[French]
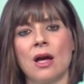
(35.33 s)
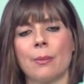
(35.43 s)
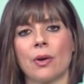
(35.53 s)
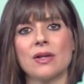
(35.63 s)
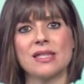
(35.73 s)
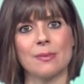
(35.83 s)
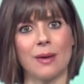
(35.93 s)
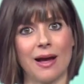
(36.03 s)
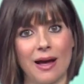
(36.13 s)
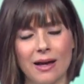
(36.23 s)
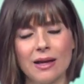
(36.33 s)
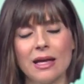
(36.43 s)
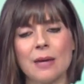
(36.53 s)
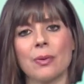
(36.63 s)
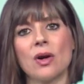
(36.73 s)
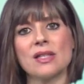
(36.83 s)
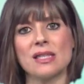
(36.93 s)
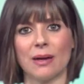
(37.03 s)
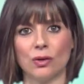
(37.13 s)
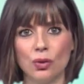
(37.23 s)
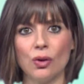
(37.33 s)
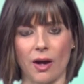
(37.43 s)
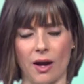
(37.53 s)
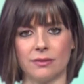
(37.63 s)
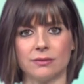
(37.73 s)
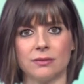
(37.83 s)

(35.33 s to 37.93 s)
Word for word: Proxima 1 et Proxima 2A.